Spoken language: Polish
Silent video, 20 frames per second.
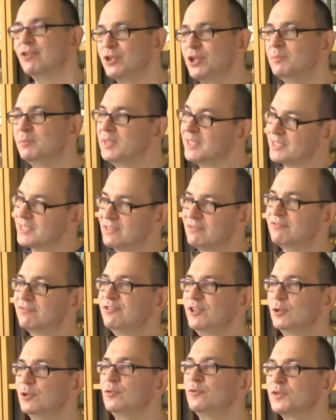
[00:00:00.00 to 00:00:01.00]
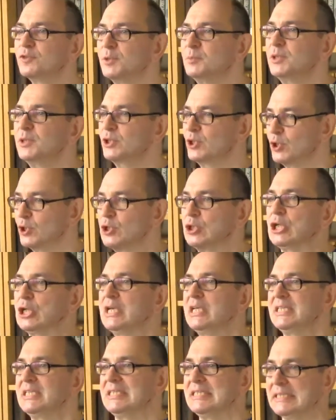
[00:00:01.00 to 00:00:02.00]
w XVIII wieku w sobie
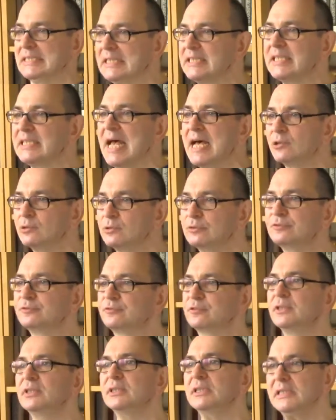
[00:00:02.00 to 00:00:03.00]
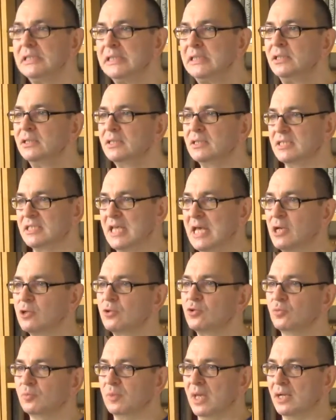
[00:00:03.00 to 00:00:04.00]
coś z tytanów i
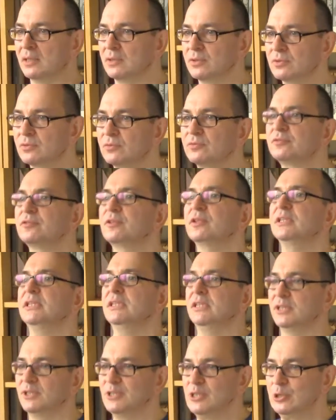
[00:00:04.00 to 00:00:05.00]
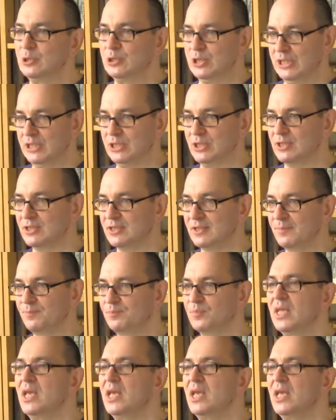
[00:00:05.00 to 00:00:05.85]
zarozumialców jednocześnie.